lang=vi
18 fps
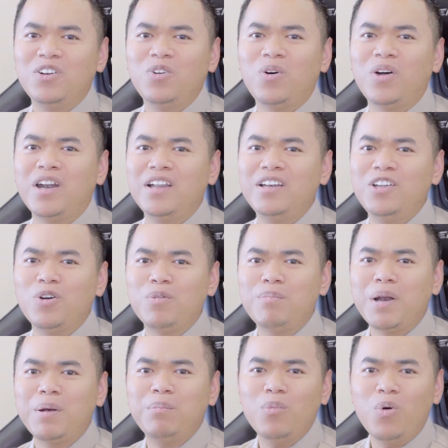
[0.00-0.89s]
nó là điều
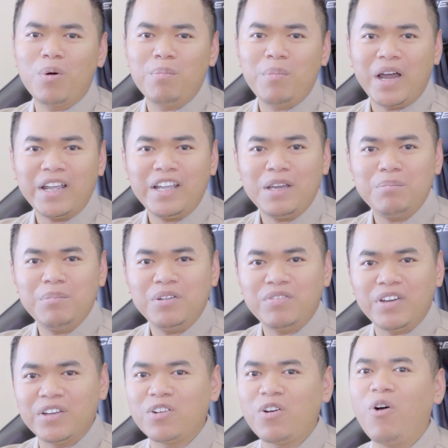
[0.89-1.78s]
bắt buộc mà anh em
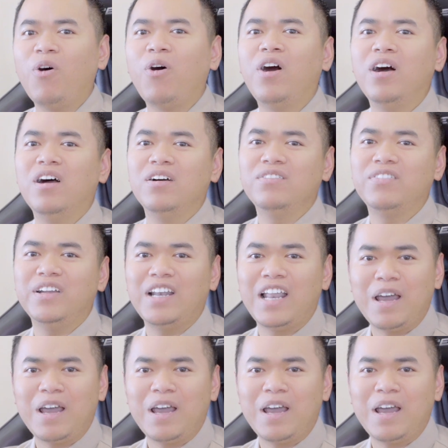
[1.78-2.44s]
mình phải có, phải